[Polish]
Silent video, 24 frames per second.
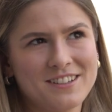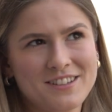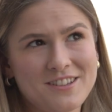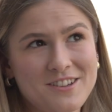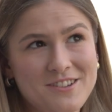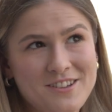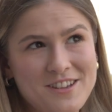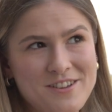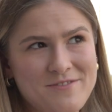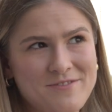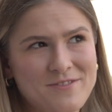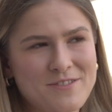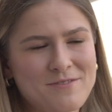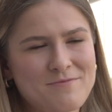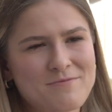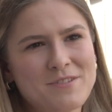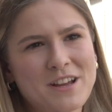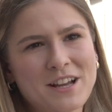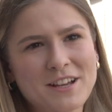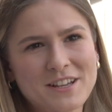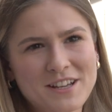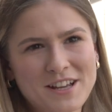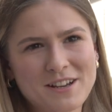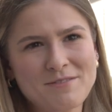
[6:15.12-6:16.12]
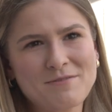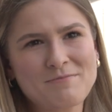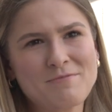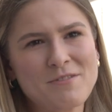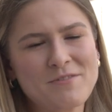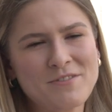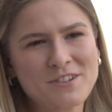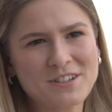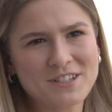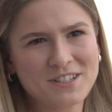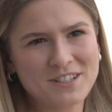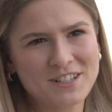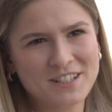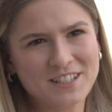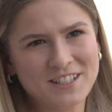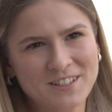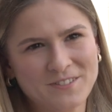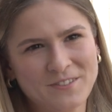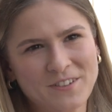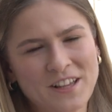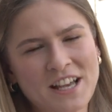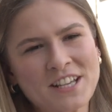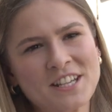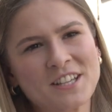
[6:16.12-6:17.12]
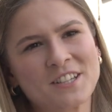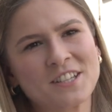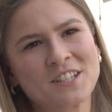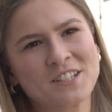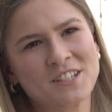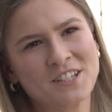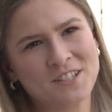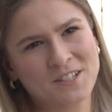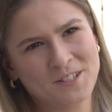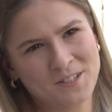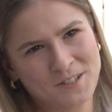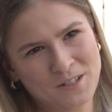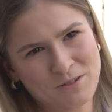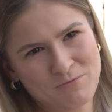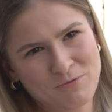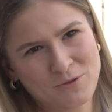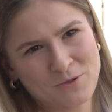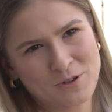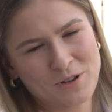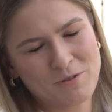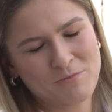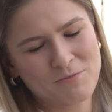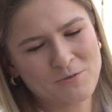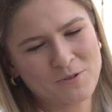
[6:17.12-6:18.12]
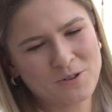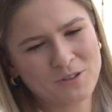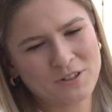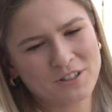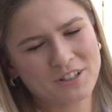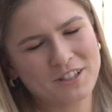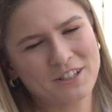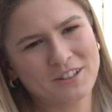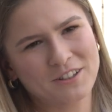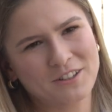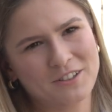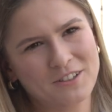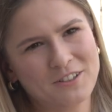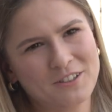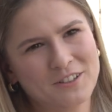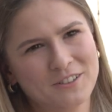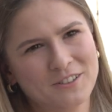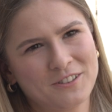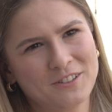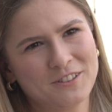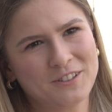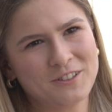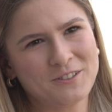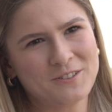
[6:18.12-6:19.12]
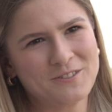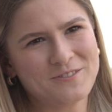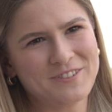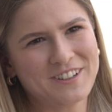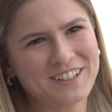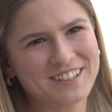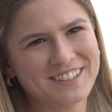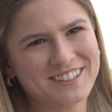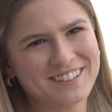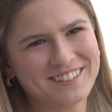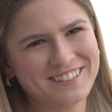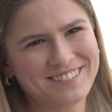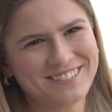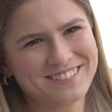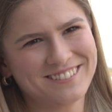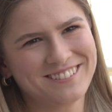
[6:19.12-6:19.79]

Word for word: no nie wiem, jak, jak mi powiesz, że z 30 zdominuje płotki, to, to ci uwierzę.